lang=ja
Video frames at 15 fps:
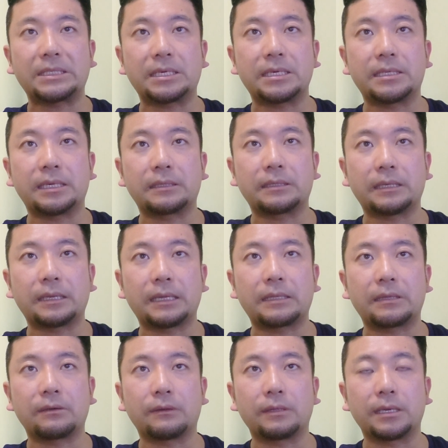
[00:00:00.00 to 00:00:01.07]
間違いだったなっ
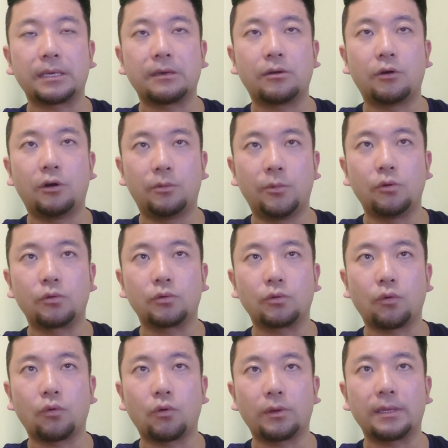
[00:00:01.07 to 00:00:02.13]
ていうのはね思う
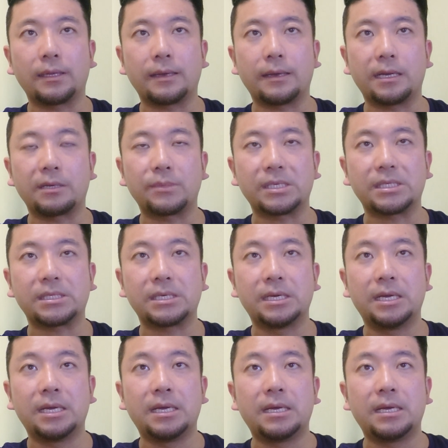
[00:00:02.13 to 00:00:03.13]
ところであります。